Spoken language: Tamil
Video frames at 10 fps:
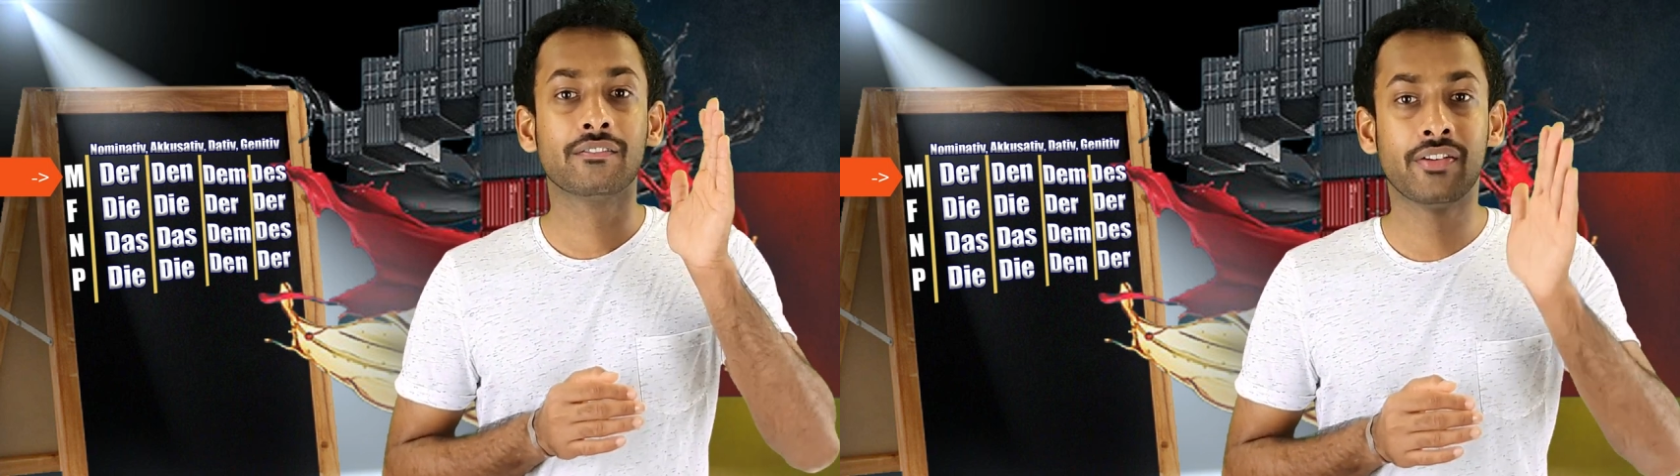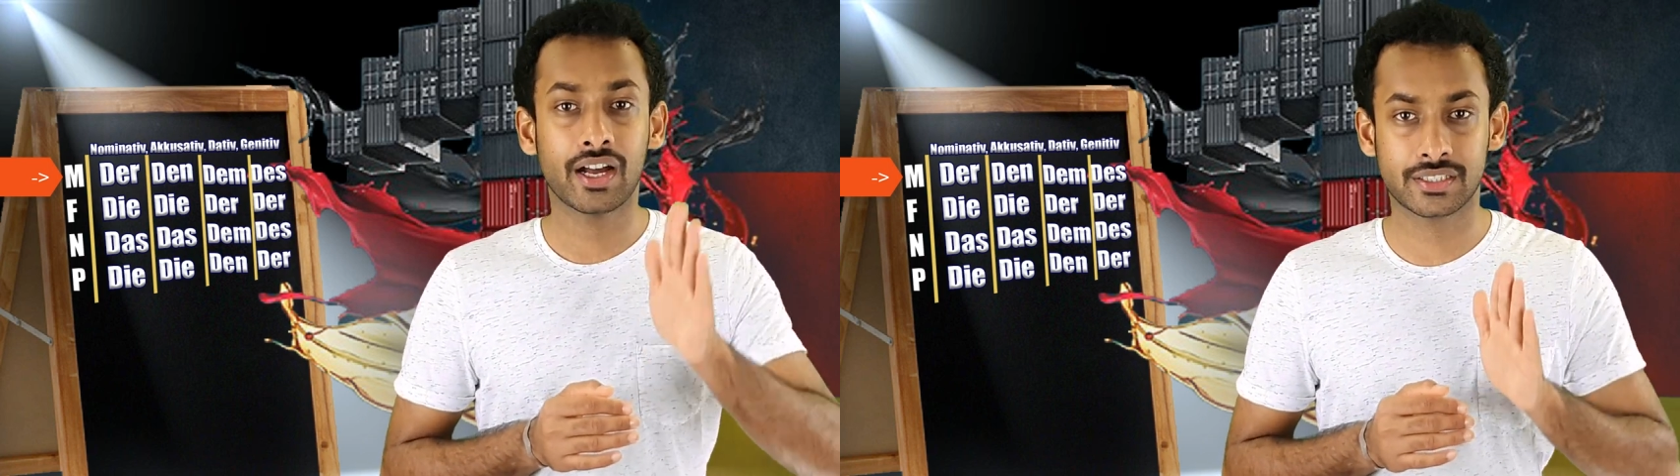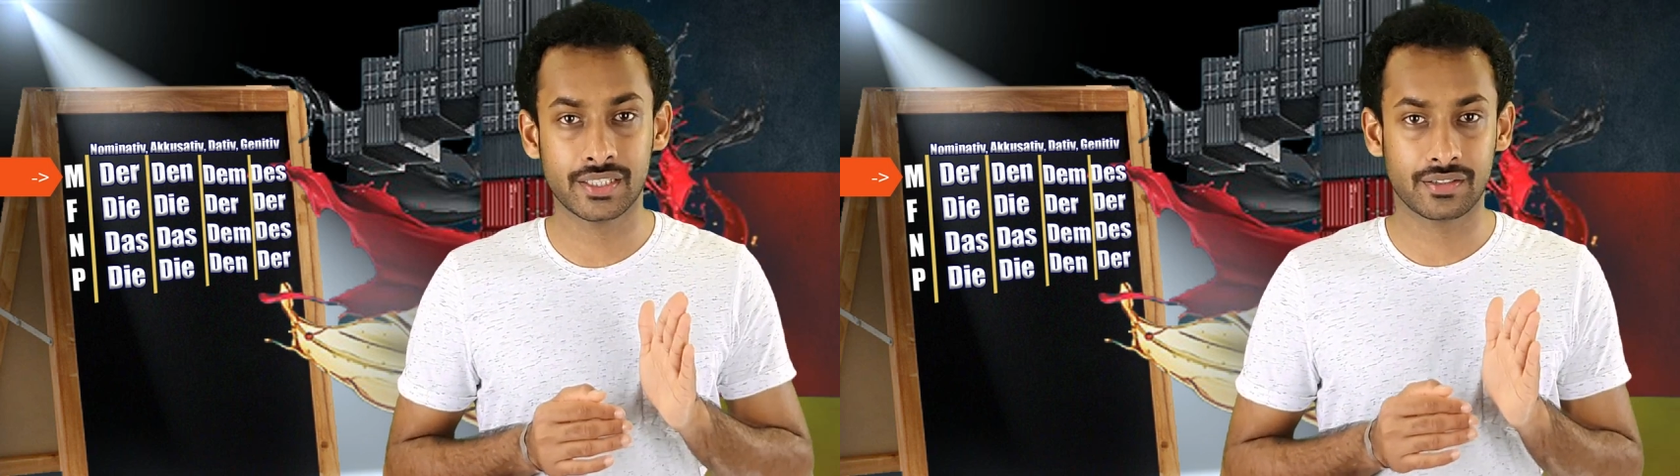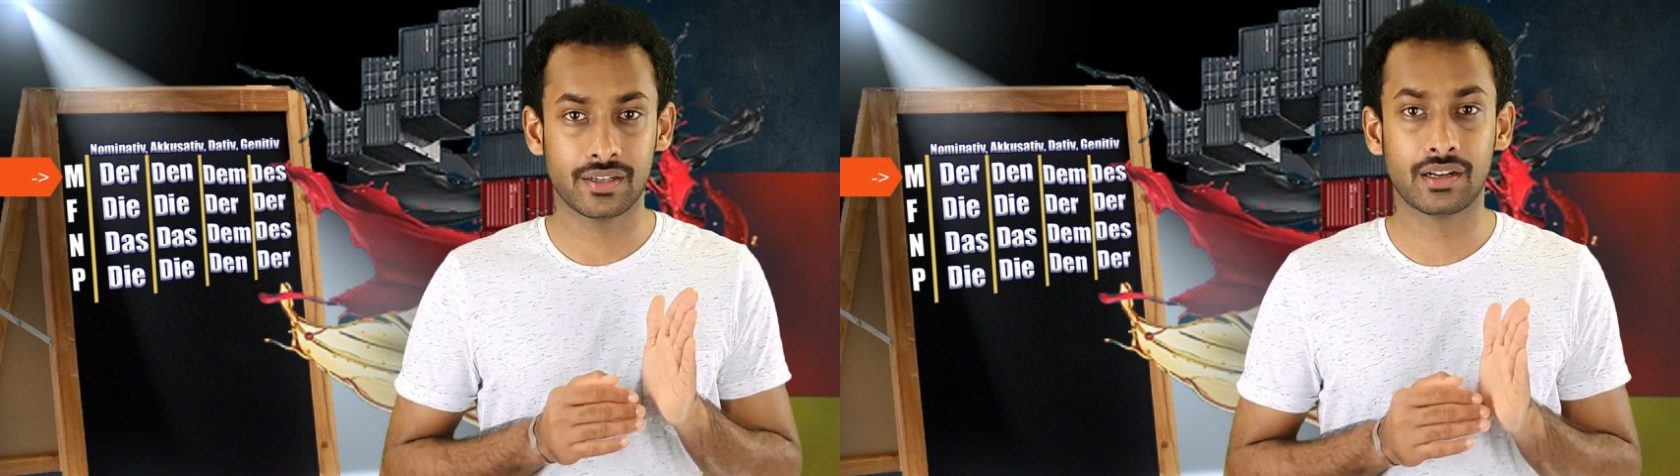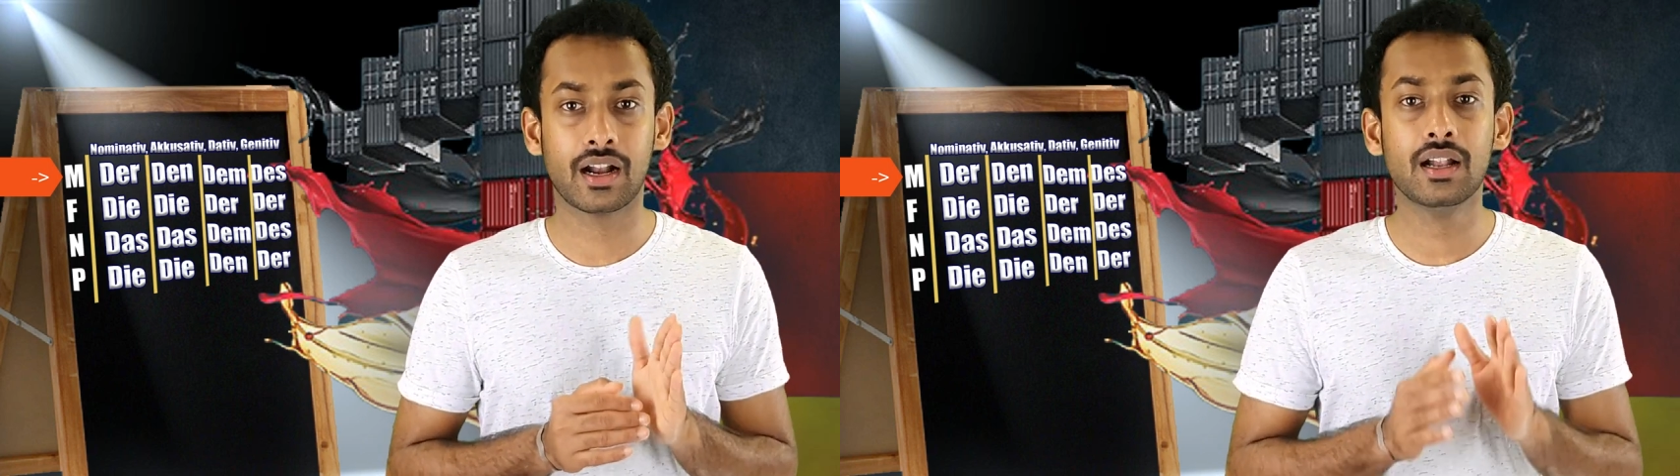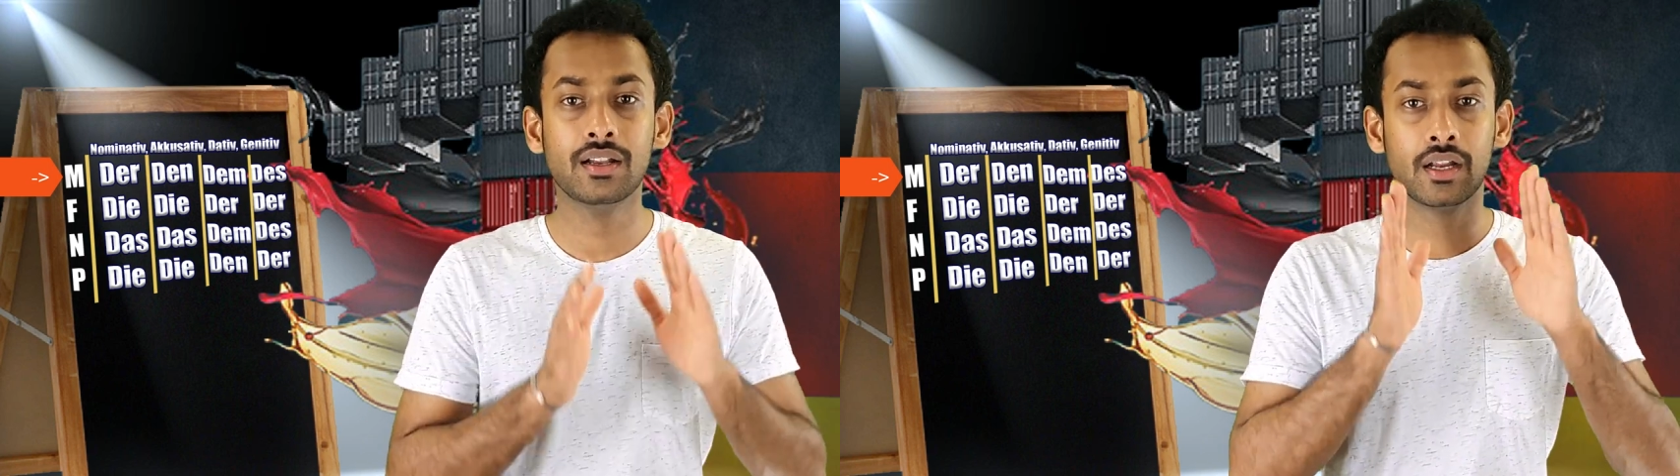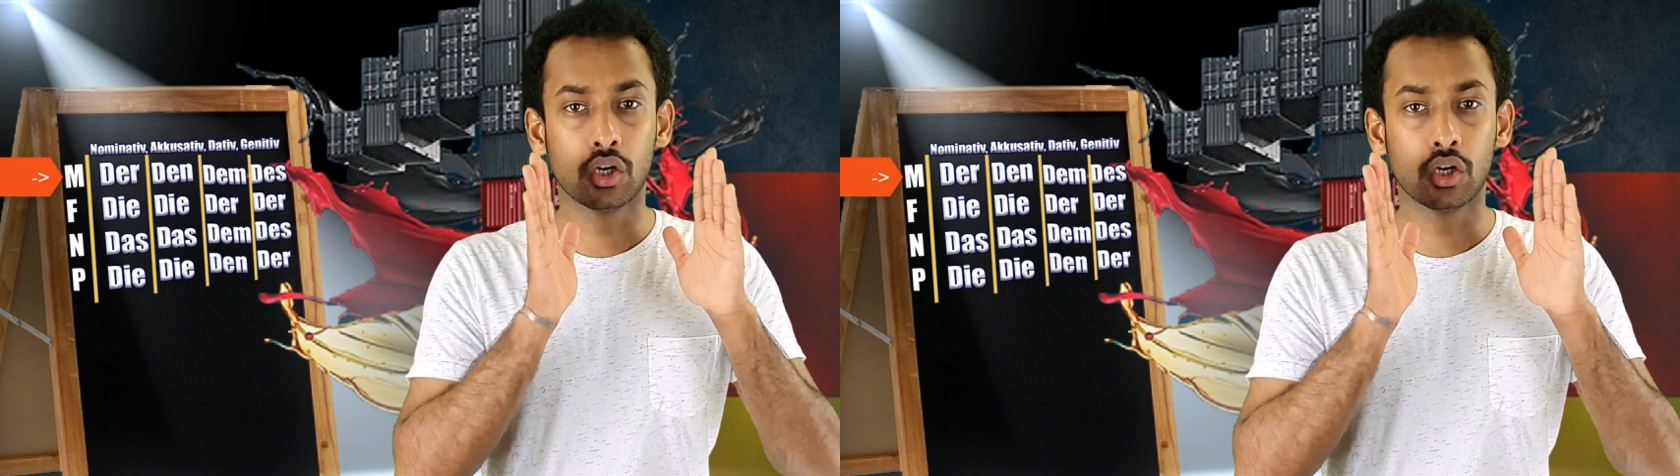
ஃபாட்டர் என்றால்